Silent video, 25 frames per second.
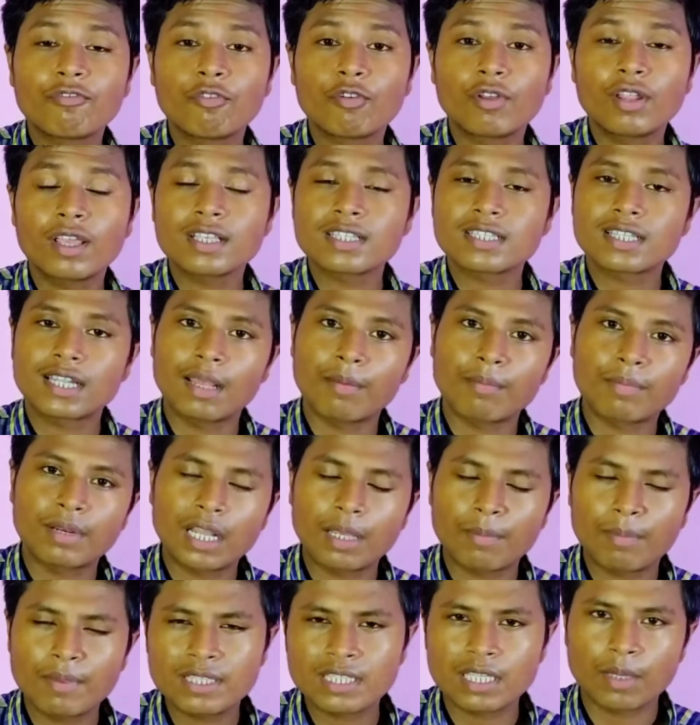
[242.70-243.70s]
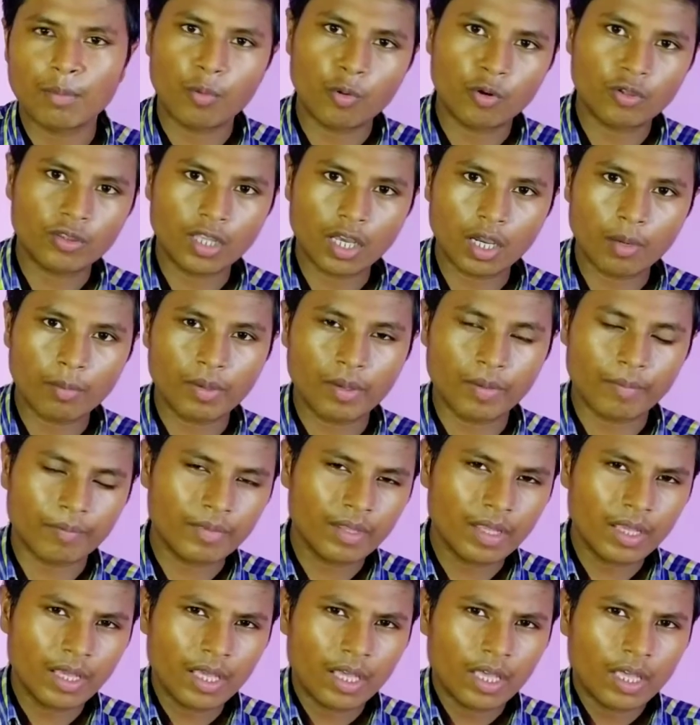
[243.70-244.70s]
ফোর এক্স র্যাম টাইপের সাপোর্ট থাকবে
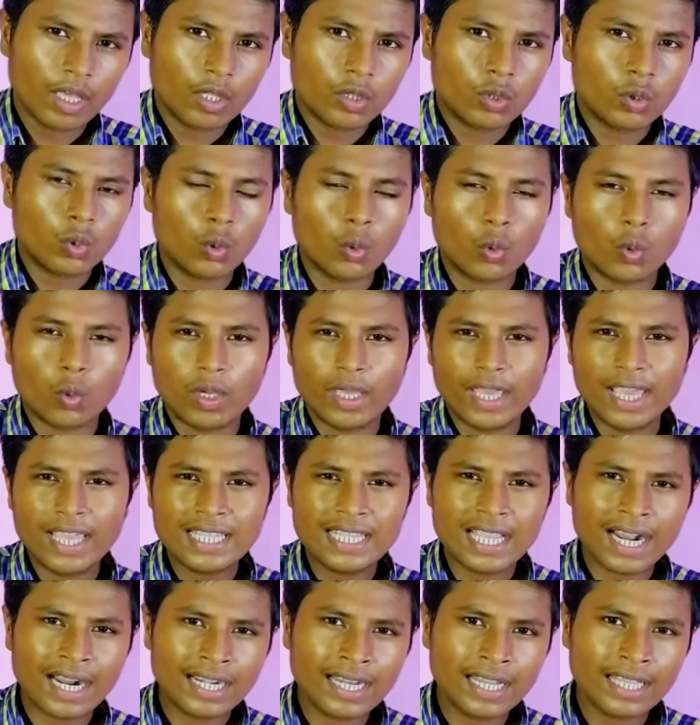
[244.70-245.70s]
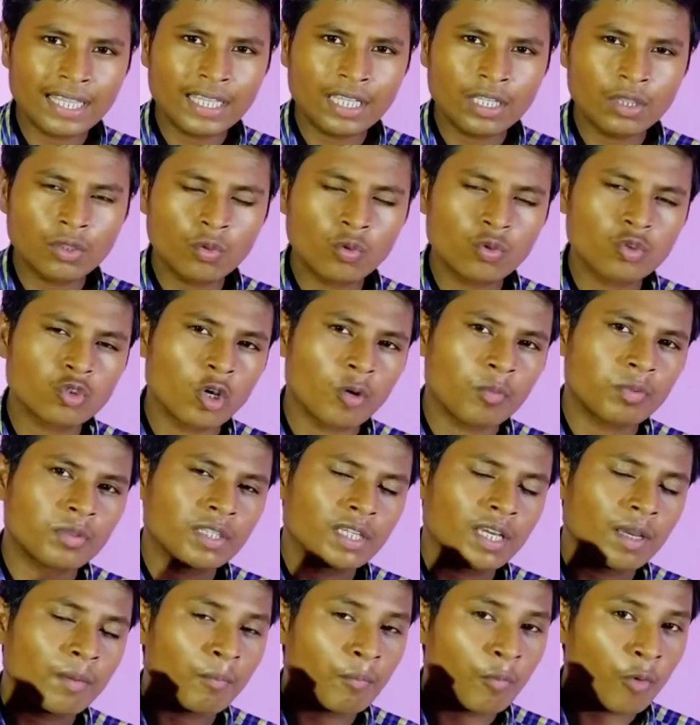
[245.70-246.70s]
তো এই জায়গাটায় কিন্তু
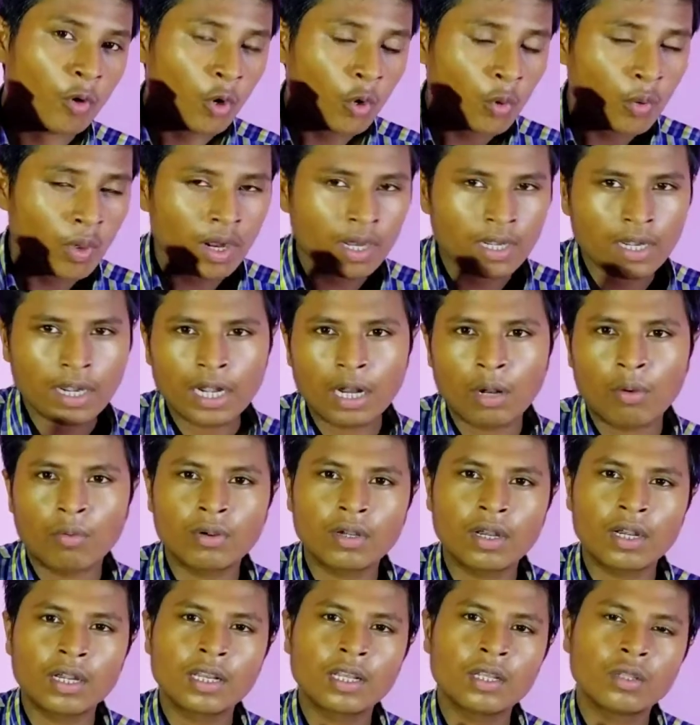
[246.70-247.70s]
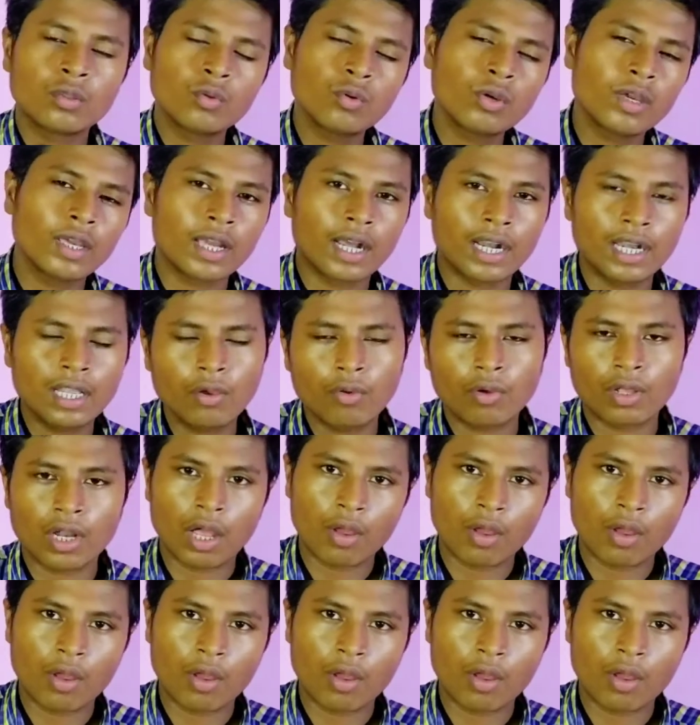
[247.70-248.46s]
সবথেকে বড় একটা ডাউনগ্রেড কিন্তু এখানে করা